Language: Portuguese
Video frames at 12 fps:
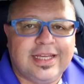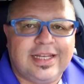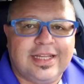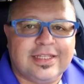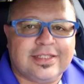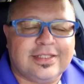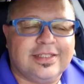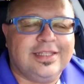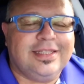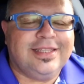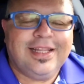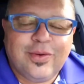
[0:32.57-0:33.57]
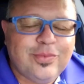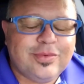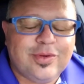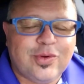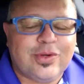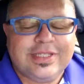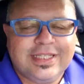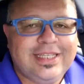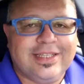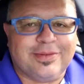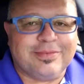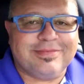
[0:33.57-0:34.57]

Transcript: elas não cozinham,